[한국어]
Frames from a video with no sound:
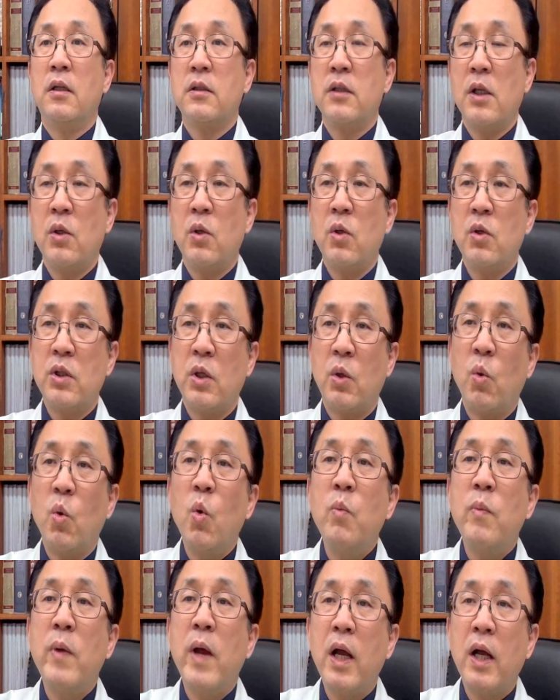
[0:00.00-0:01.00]
그리고 이제
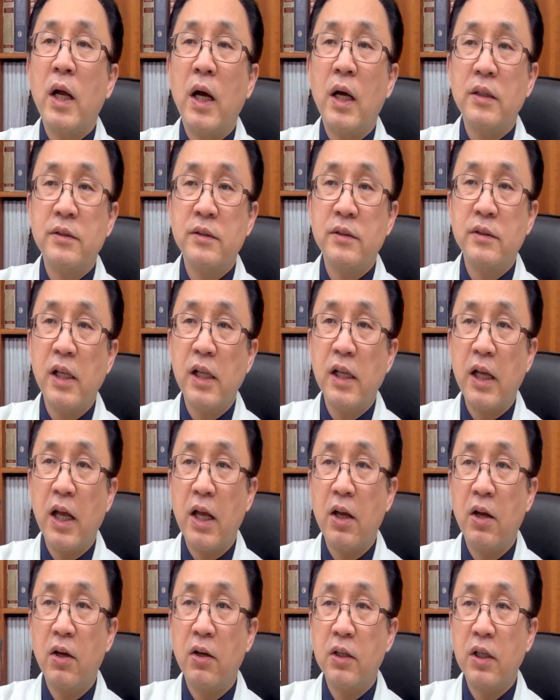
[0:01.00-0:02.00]
오메가3
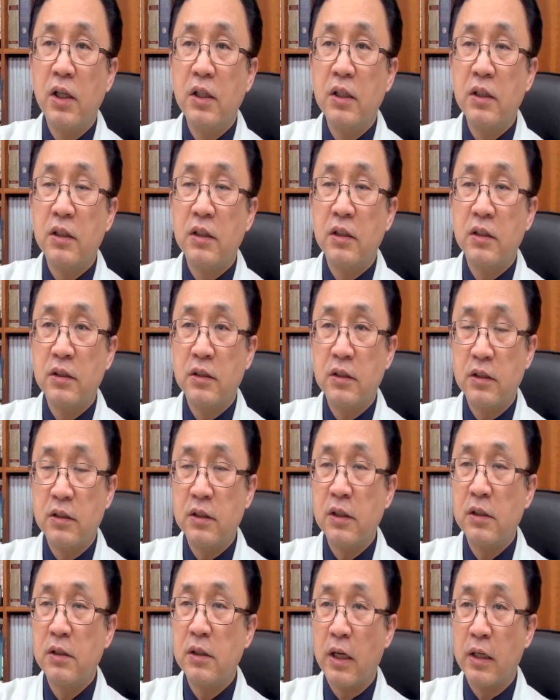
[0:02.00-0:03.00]

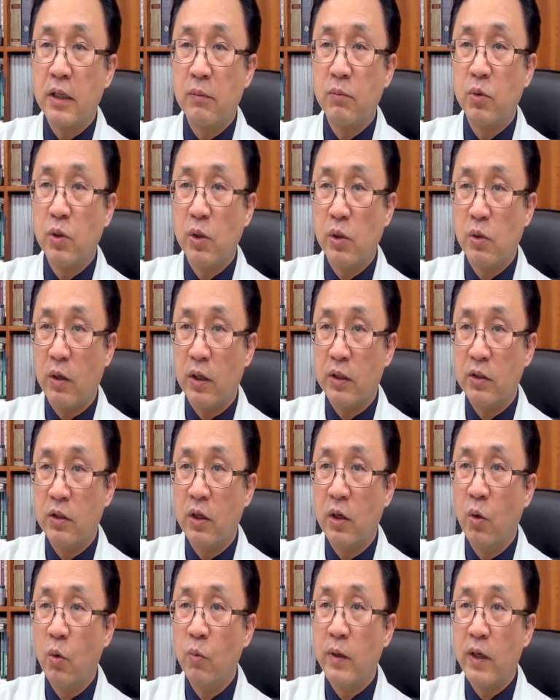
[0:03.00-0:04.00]
계열을 알아보기로
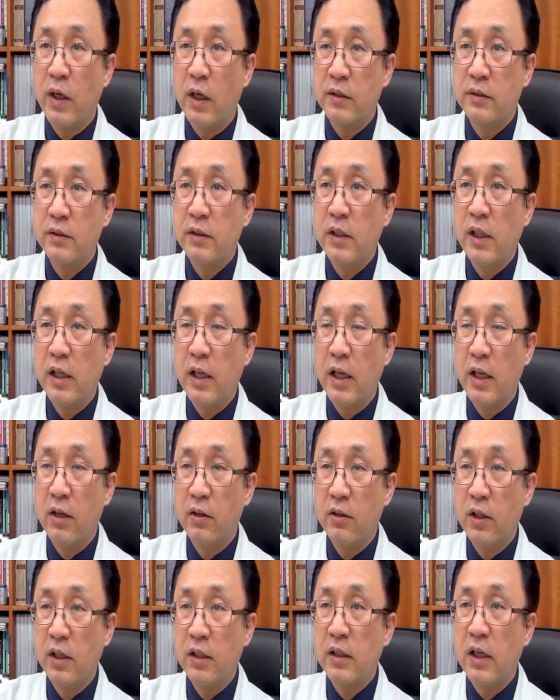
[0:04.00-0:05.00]
하죠. 오메가3
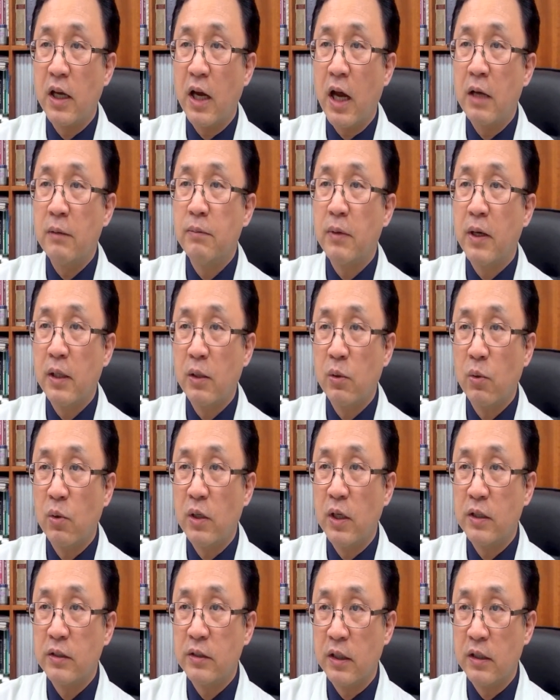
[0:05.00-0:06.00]
계열인 이제
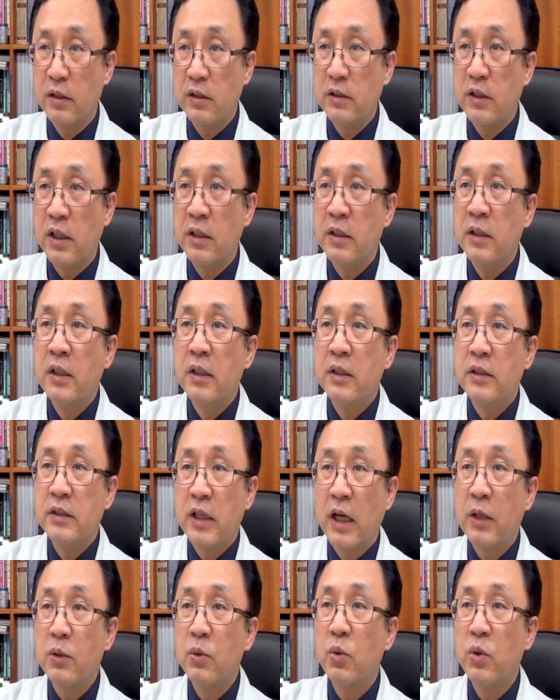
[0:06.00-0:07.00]
알파리놀레산은 이제
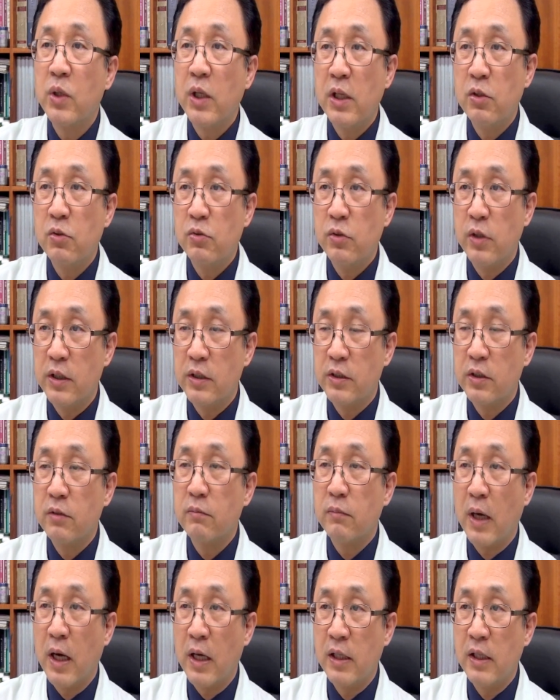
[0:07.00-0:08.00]
차조기유에서
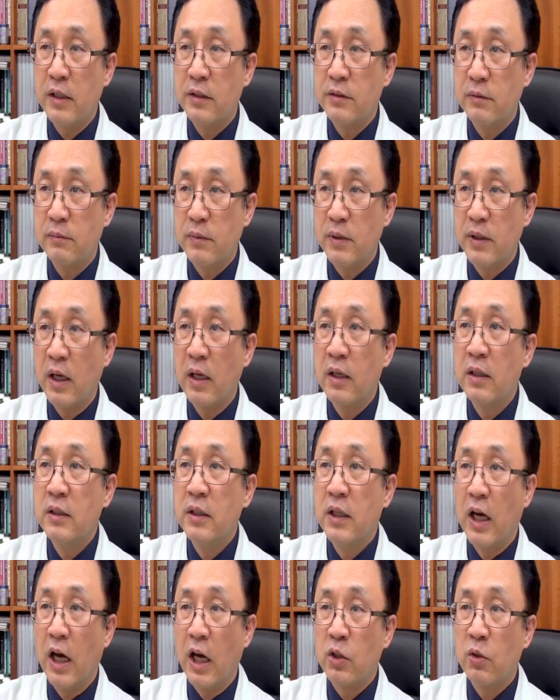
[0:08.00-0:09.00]
많이 있습니다.
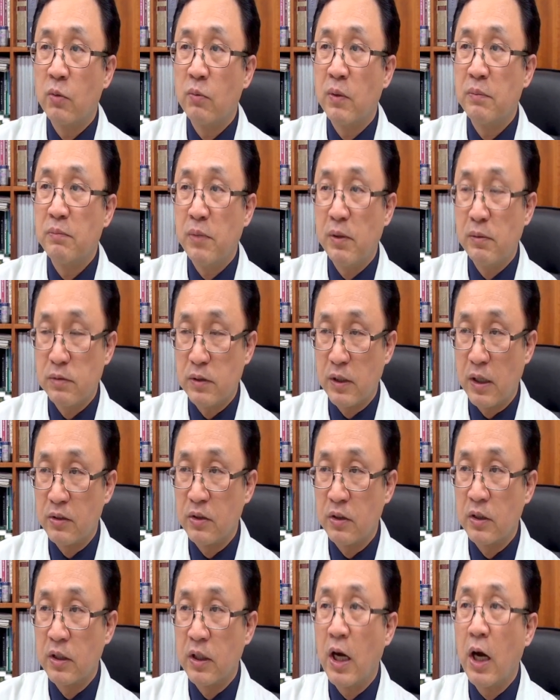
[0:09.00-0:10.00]
아토피
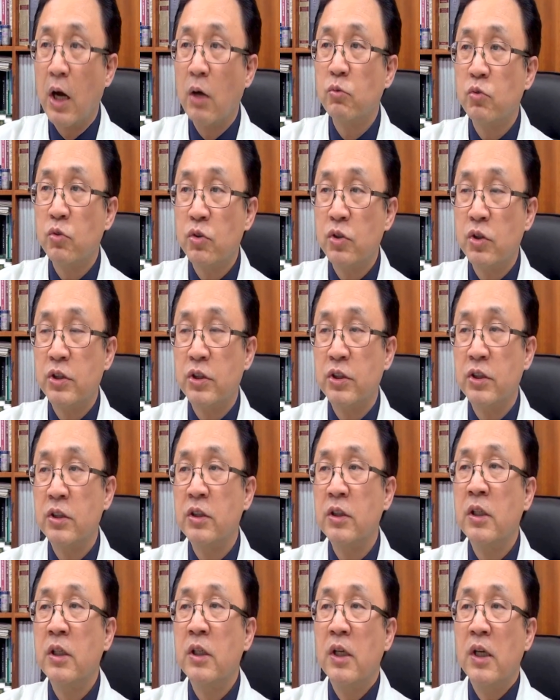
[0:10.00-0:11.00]
피부라든가
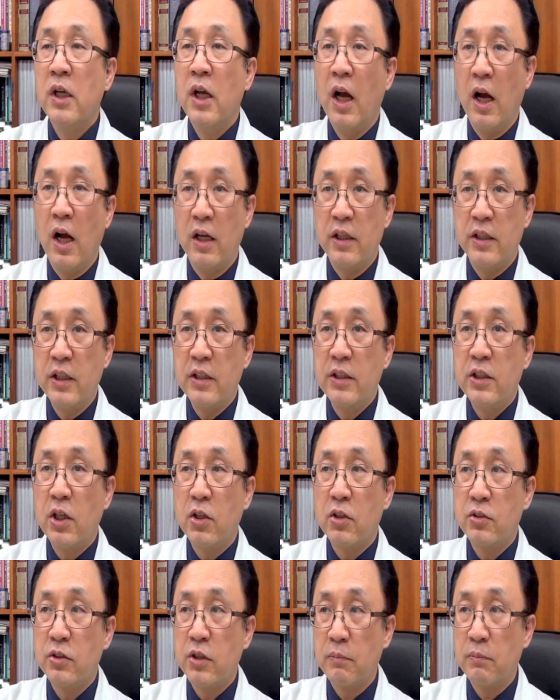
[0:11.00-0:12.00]
우울증,
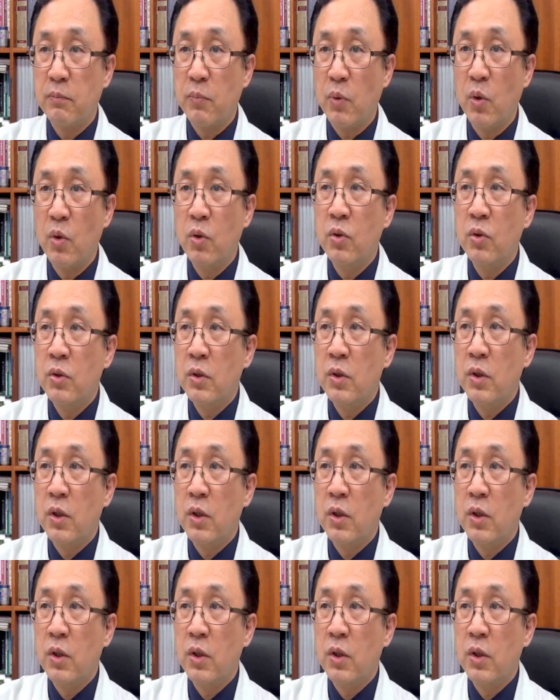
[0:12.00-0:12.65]
신경세포,